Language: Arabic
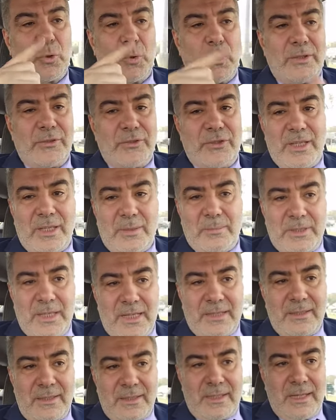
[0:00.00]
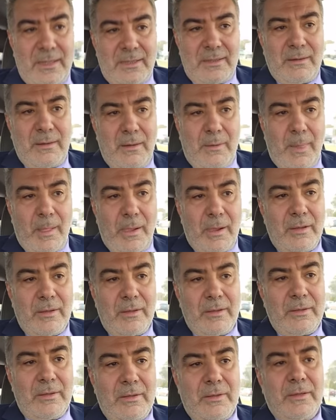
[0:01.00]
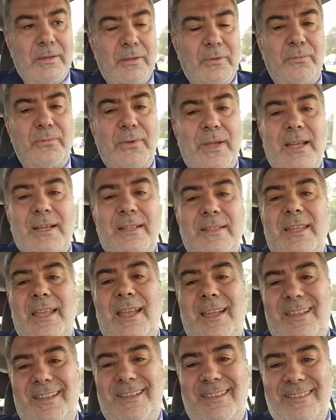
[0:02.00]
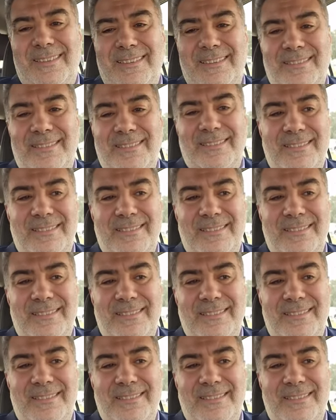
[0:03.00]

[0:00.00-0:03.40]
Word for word: كل شيء بيد الله فأرتاح